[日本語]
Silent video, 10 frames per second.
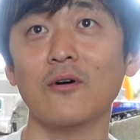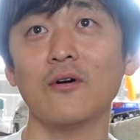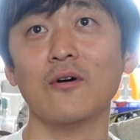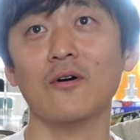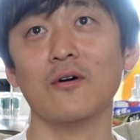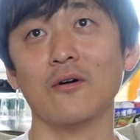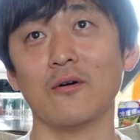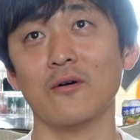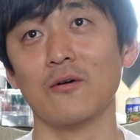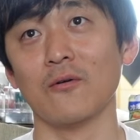うん
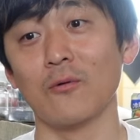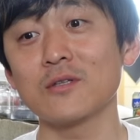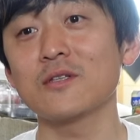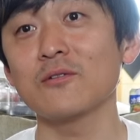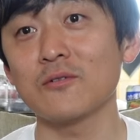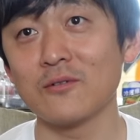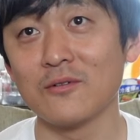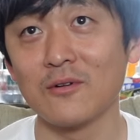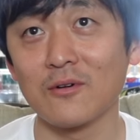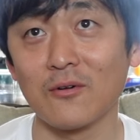終わってるよ
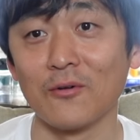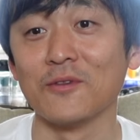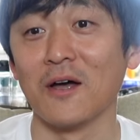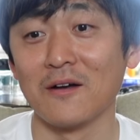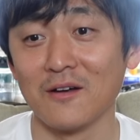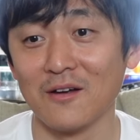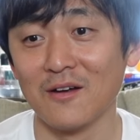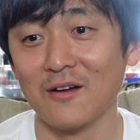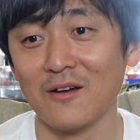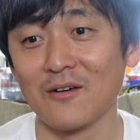こんな
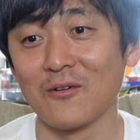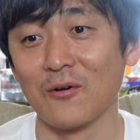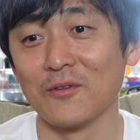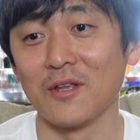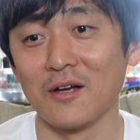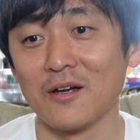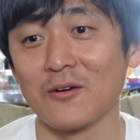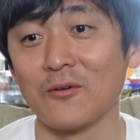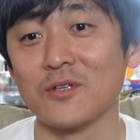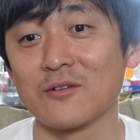終わったねこんな
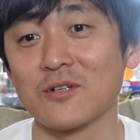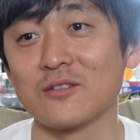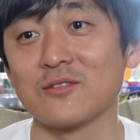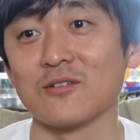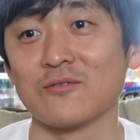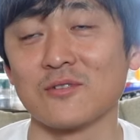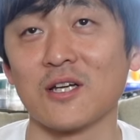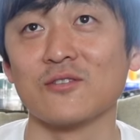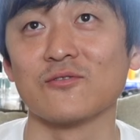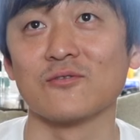こんな食らいついてくる
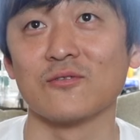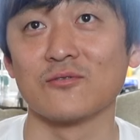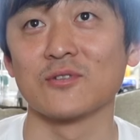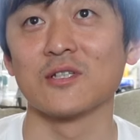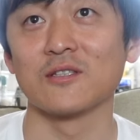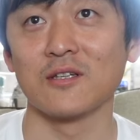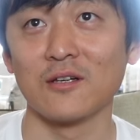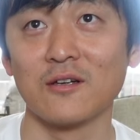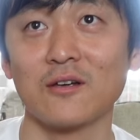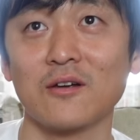30の女性っ
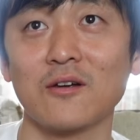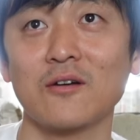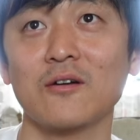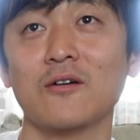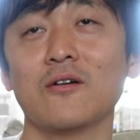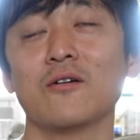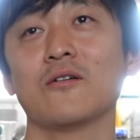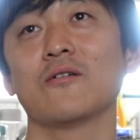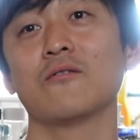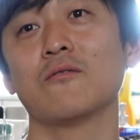て38っす
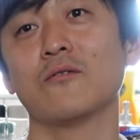よ